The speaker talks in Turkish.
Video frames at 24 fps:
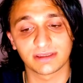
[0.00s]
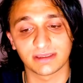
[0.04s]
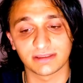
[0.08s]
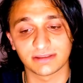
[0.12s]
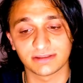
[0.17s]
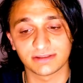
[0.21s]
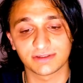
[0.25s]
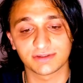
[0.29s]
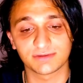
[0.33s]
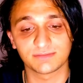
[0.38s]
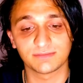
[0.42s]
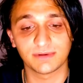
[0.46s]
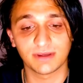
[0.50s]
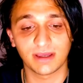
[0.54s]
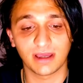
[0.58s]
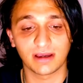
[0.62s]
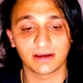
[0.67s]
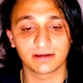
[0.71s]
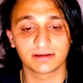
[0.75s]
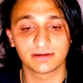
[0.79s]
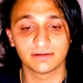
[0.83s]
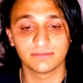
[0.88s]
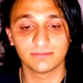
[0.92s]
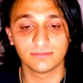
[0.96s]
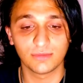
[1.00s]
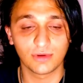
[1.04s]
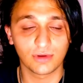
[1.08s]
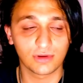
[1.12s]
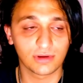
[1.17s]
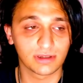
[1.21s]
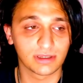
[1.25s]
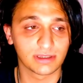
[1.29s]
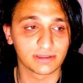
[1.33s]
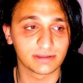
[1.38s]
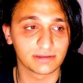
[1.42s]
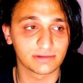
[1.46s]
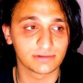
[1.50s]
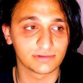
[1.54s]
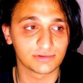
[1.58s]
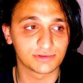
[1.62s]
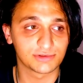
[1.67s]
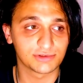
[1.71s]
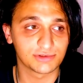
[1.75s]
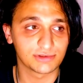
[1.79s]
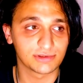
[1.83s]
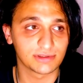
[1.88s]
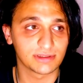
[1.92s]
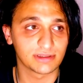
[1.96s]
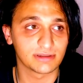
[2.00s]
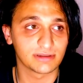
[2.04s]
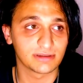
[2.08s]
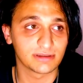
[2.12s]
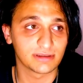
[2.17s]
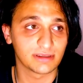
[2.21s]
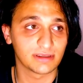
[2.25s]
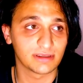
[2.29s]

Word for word: geniş bir hakkım yok kanal üstünde.